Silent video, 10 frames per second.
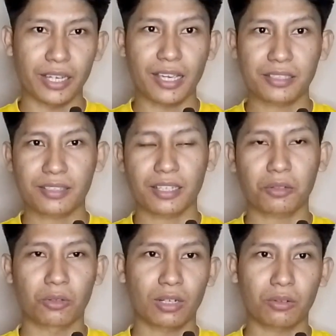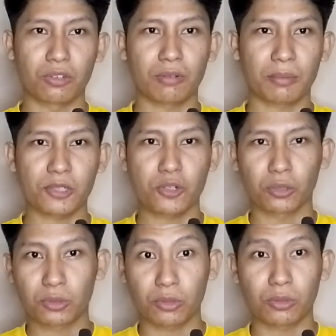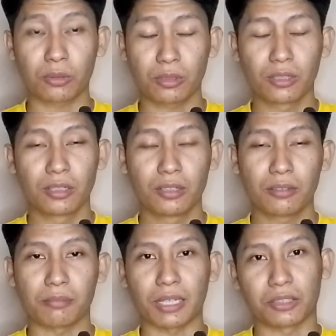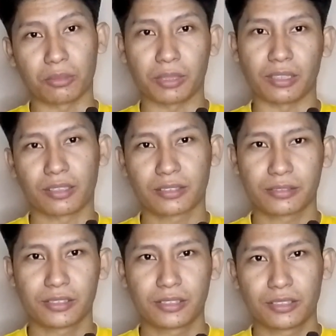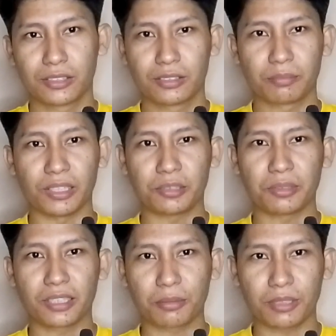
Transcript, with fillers: যেই আসছে কোনো না কোনোভাবে শত্রুর মাধ্যমে পৃথিবী থেকে